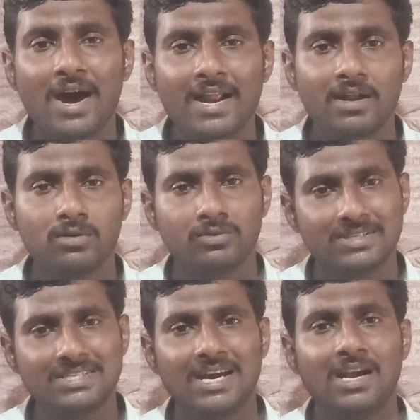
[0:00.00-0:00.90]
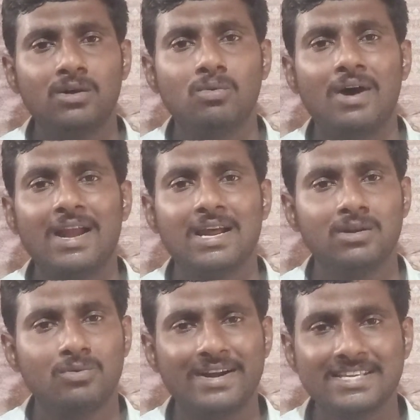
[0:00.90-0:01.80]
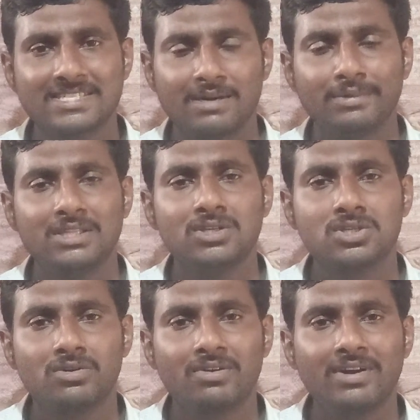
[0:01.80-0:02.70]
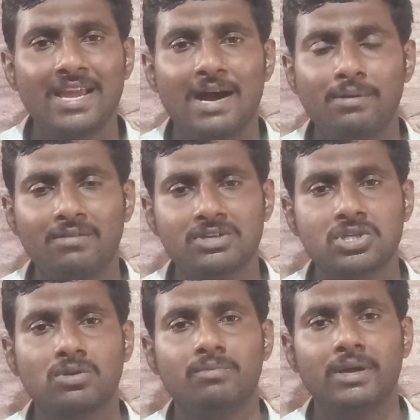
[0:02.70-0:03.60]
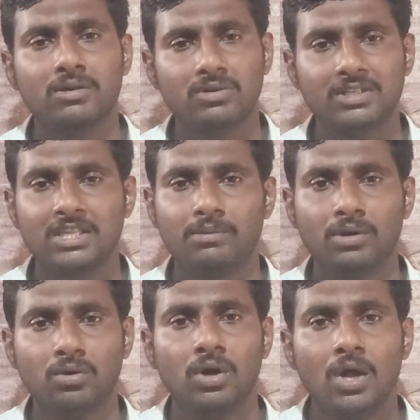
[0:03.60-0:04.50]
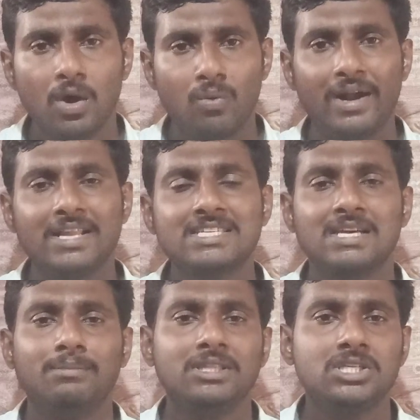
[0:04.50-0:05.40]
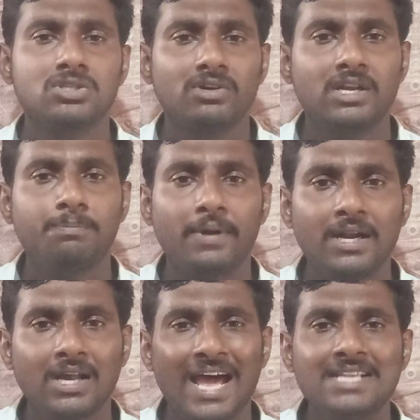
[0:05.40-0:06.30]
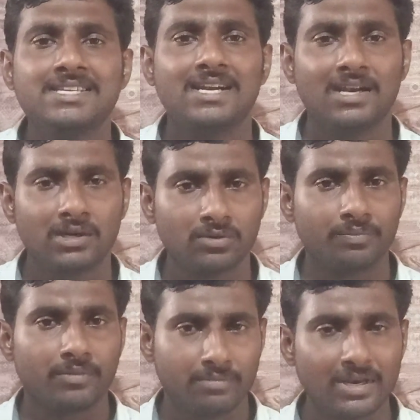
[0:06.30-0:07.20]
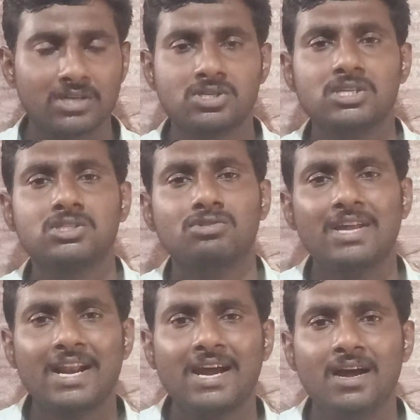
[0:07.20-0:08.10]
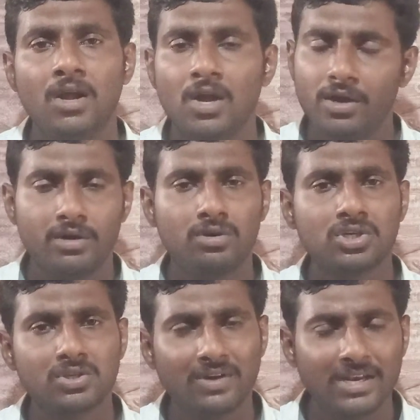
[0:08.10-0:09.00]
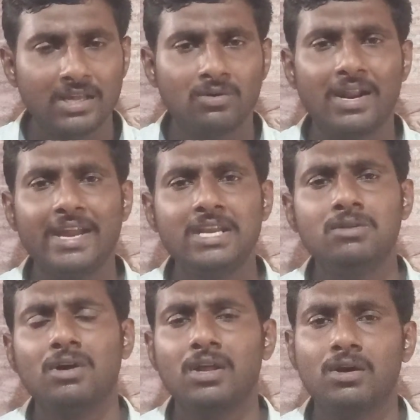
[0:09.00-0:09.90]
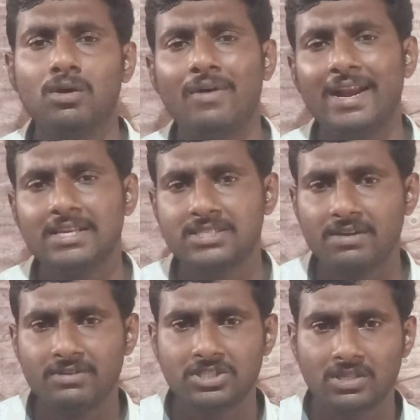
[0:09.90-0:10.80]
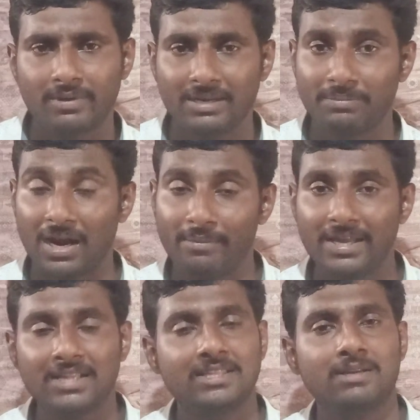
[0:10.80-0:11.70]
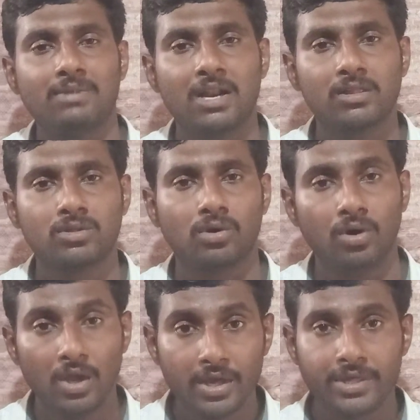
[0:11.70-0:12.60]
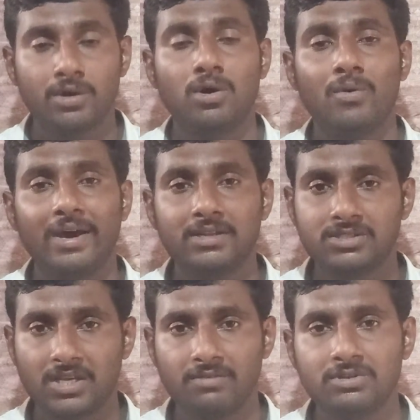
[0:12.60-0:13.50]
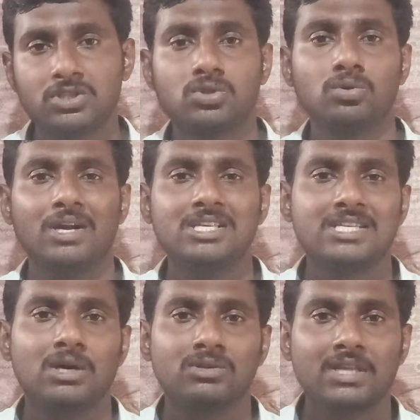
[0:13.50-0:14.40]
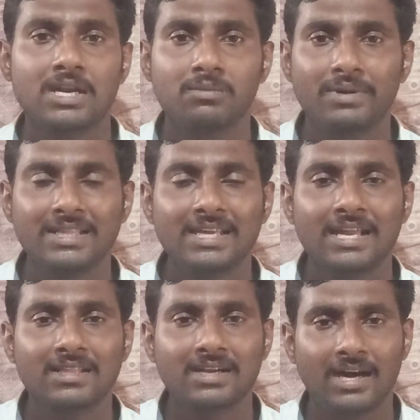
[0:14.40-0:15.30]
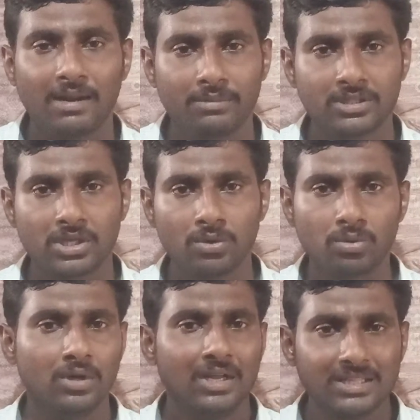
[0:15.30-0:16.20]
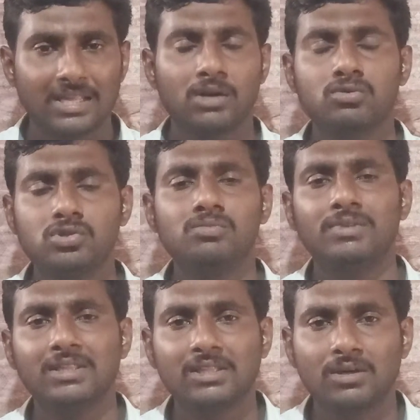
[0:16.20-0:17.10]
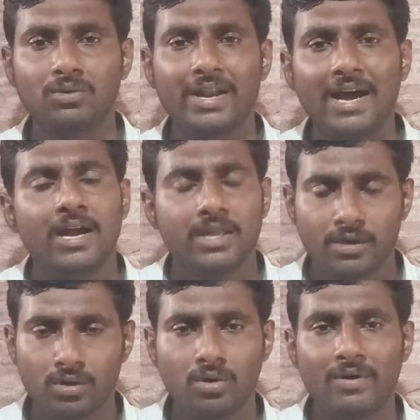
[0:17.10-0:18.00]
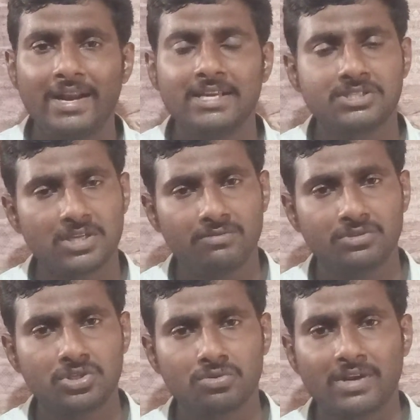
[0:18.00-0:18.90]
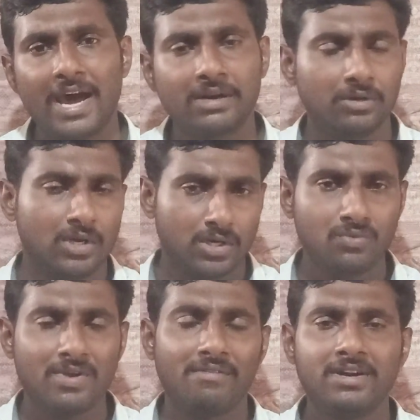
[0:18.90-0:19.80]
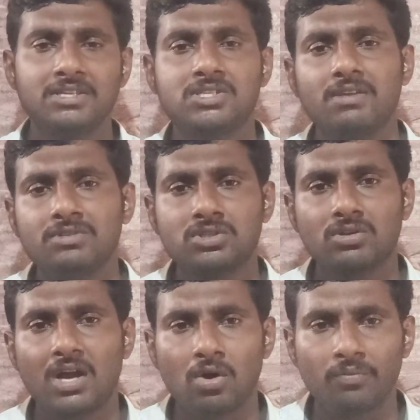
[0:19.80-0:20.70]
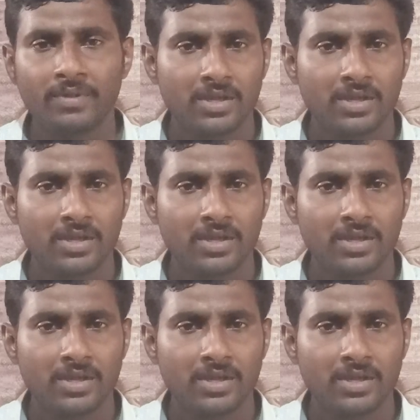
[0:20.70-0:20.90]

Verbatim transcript: వారాలు వజ్రాలను వారాలు వాటికి సంబంధించినటువంటి అమావాస్యలు మరికొన్ని దినములు వాటికి సంబంధించినటువంటి పండగల ఆచారాలను మీరు అనుసరిస్తున్నారా యహోశివ నేను నా ఇంటి వారు యహోవానే సేవించదమని బలమైన తీర్మానంతో యహోవాన్ని సేవిస్తూ నడిచాడు తను బ్రతికిన కాలం అంతయు తన కుటుంబంతో కూడా యహోవానే సేవించి ఉన్నారు నువ్వు ఎవరిని సేవిస్తున్నావు